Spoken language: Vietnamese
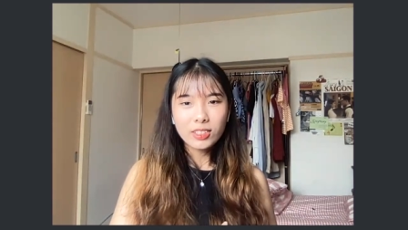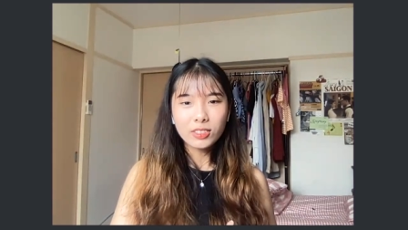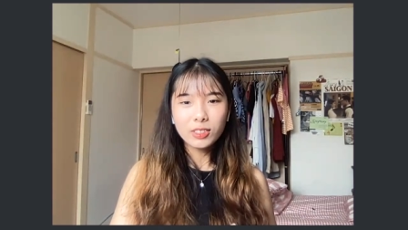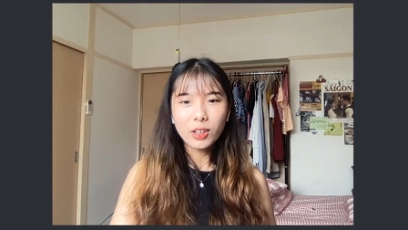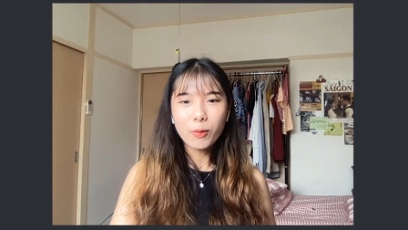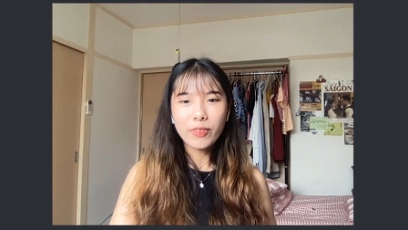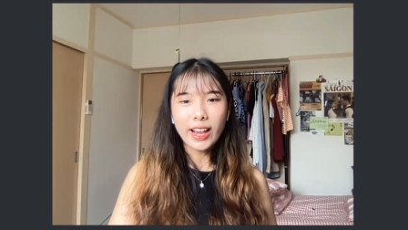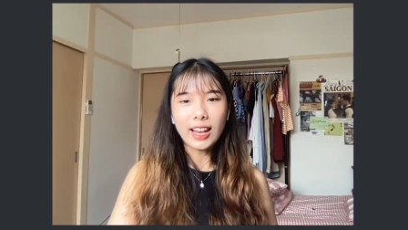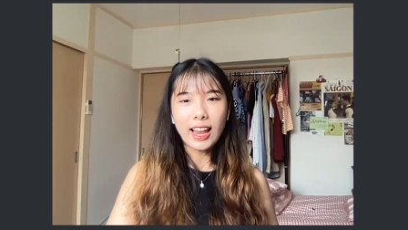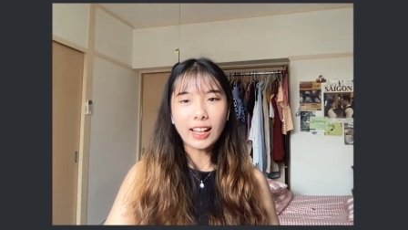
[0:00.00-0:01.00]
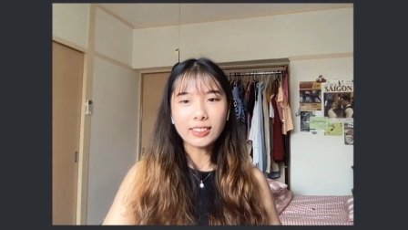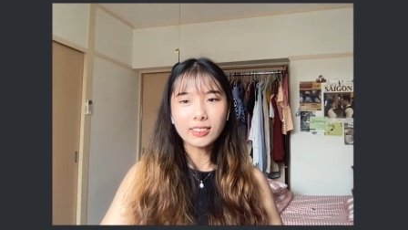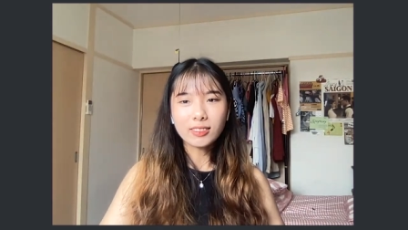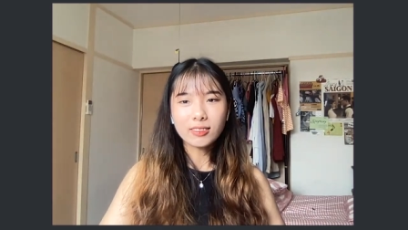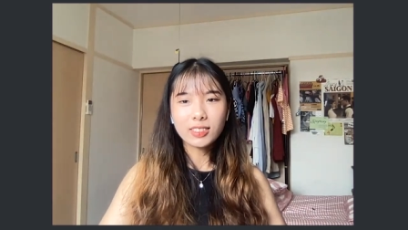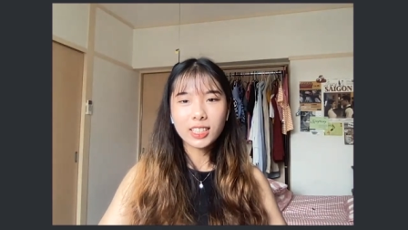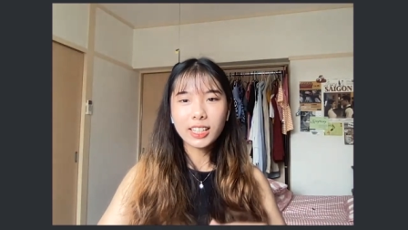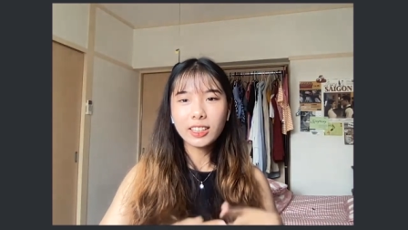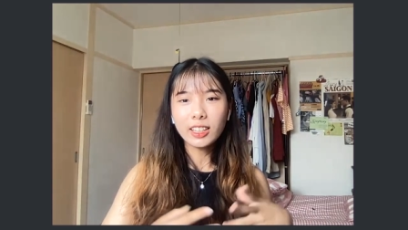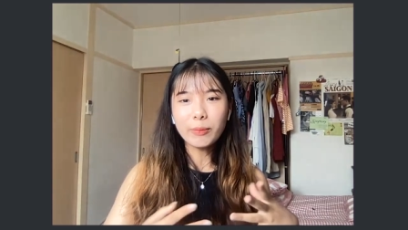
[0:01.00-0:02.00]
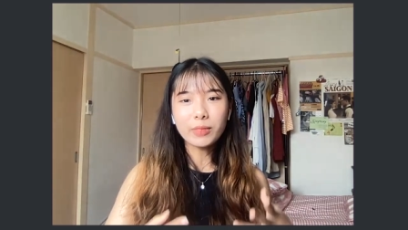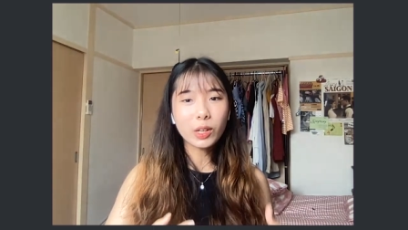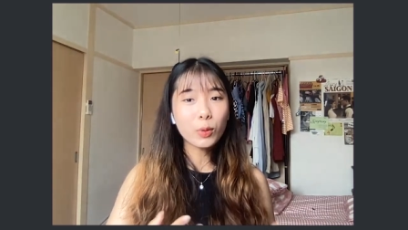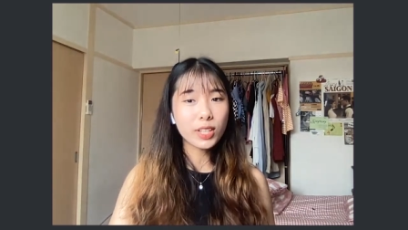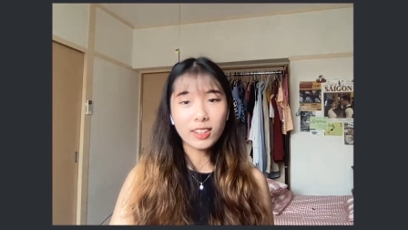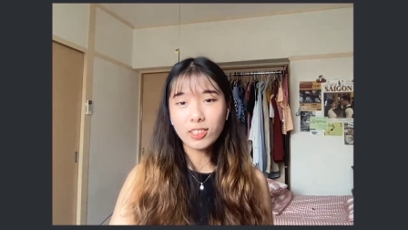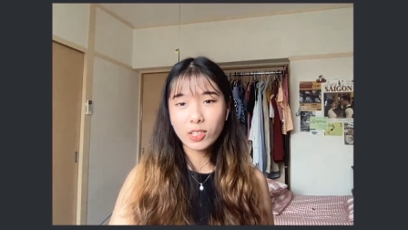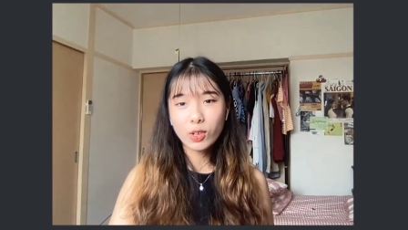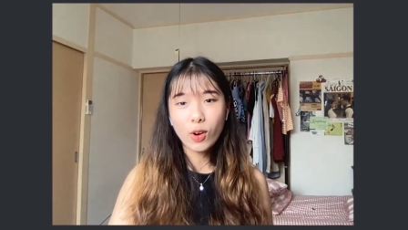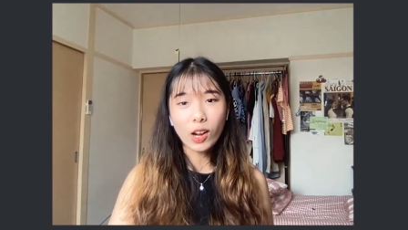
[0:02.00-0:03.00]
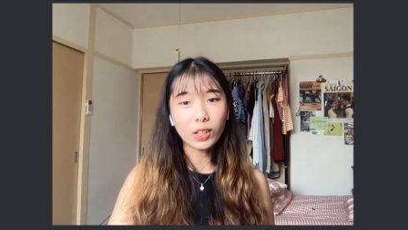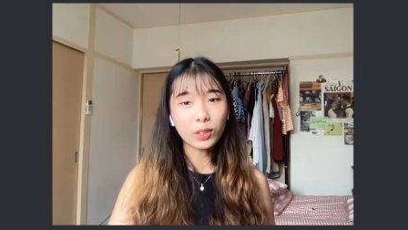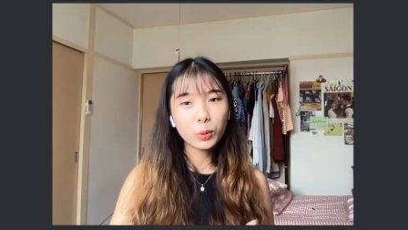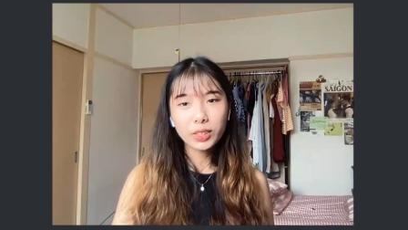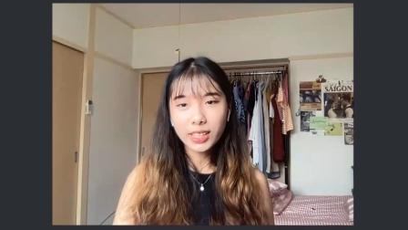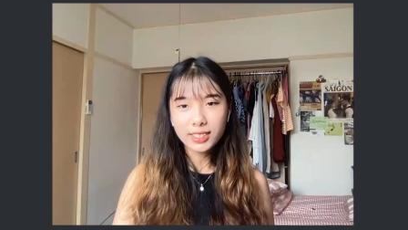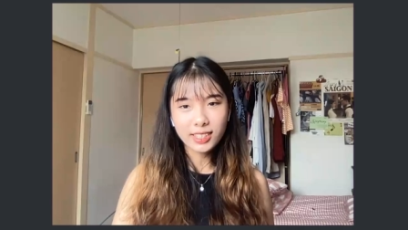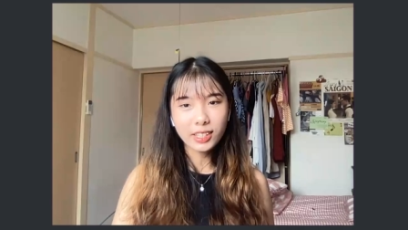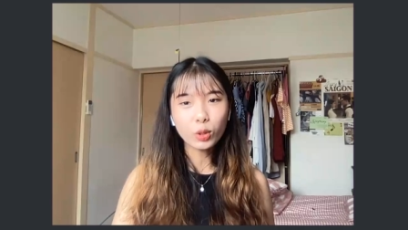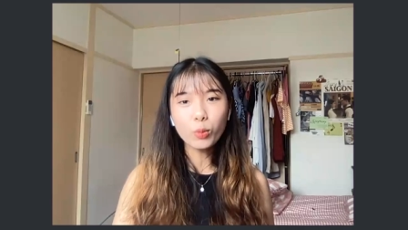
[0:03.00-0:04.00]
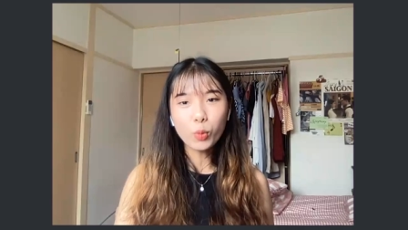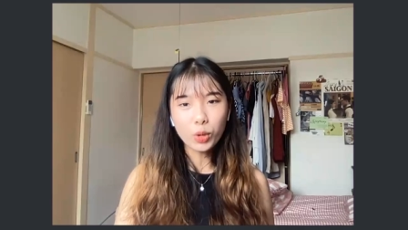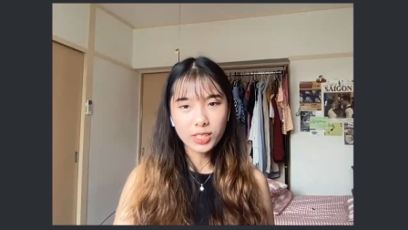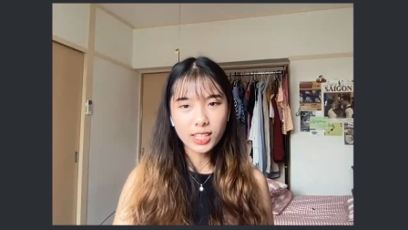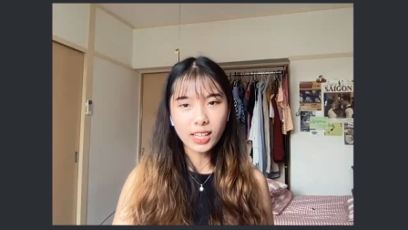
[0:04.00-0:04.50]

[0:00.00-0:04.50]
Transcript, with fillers: chứ không phải là chị đi tìm câu trả lời cho câu hỏi là tôi thích gì tôi muốn